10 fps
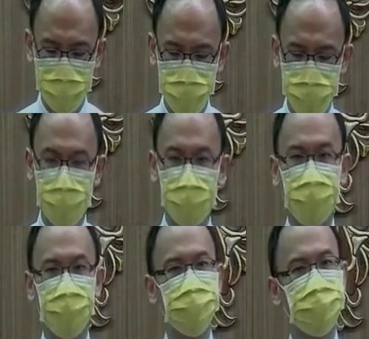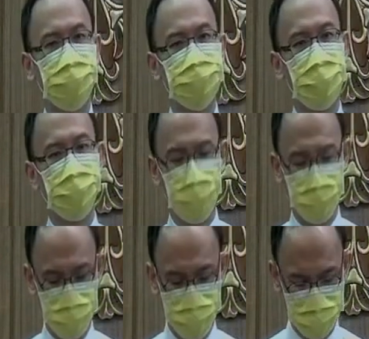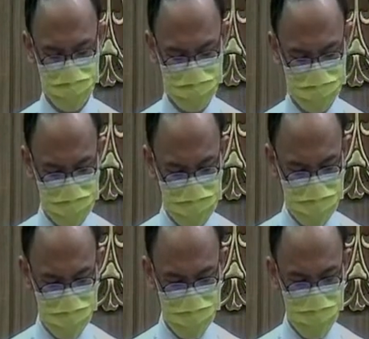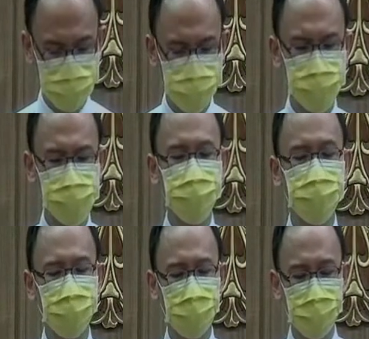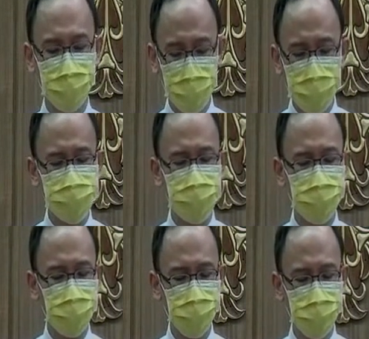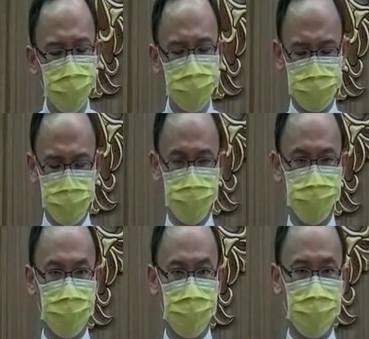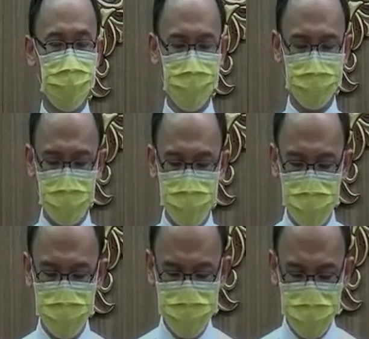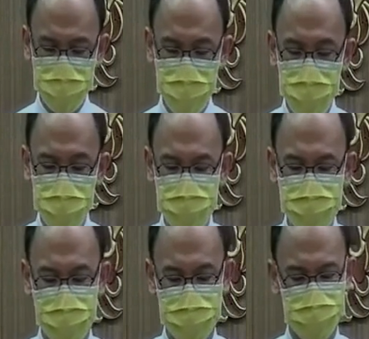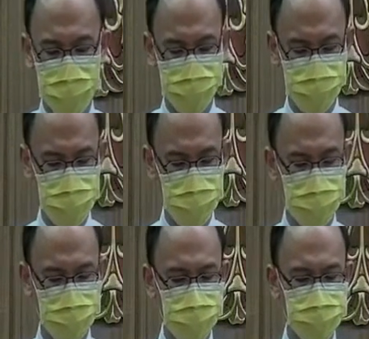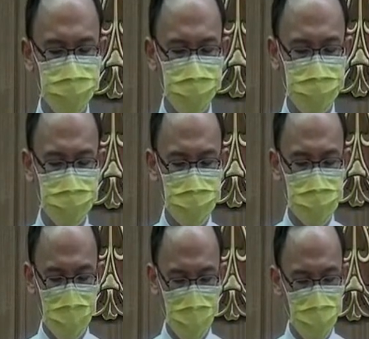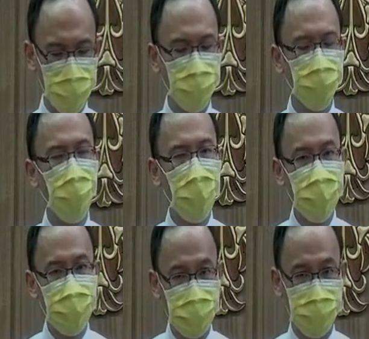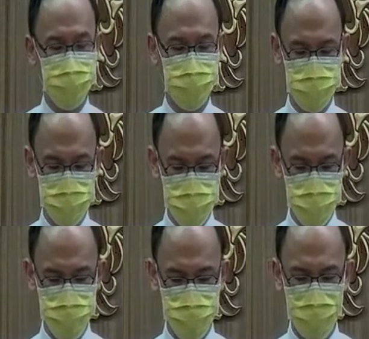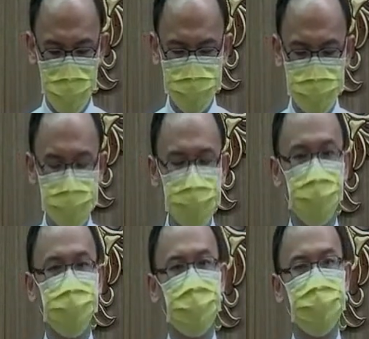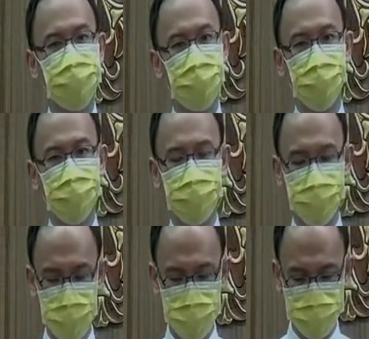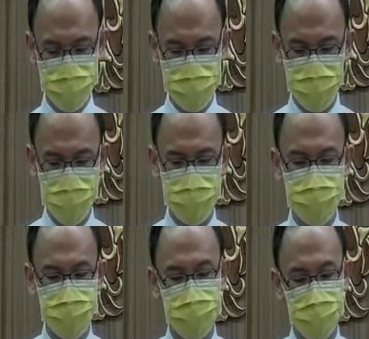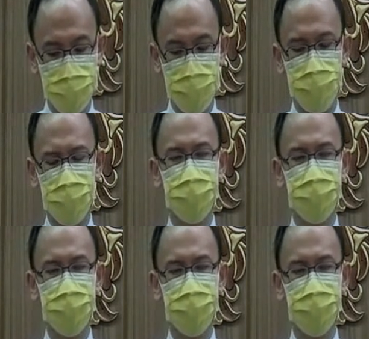我们看到这张相片里面，也就是医生跟护士。他们用英文写着：“他说，我为你，我们滞留在这里，这里是指的医院，